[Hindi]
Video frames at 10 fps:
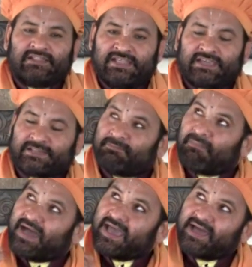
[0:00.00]
लेकिन
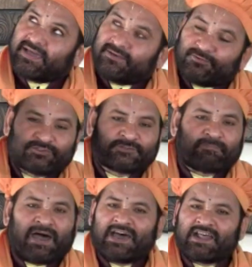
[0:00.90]
माया के उस
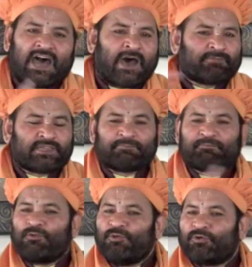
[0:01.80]
पार आपके
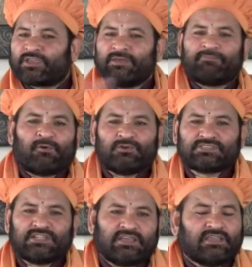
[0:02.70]
पुण्यों की पहुंचनी